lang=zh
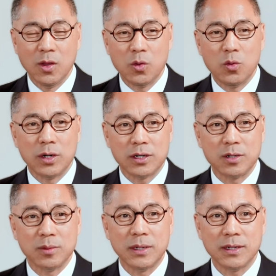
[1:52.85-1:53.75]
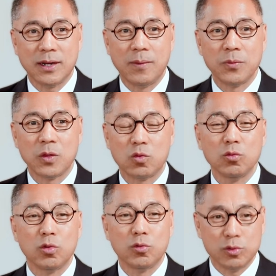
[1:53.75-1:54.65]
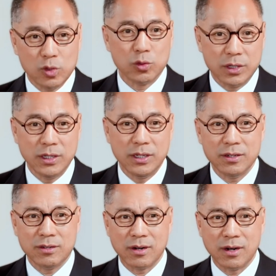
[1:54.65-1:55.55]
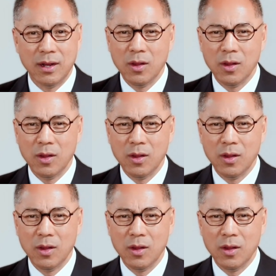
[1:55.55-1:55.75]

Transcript: 或者什么这个总统就职仪式，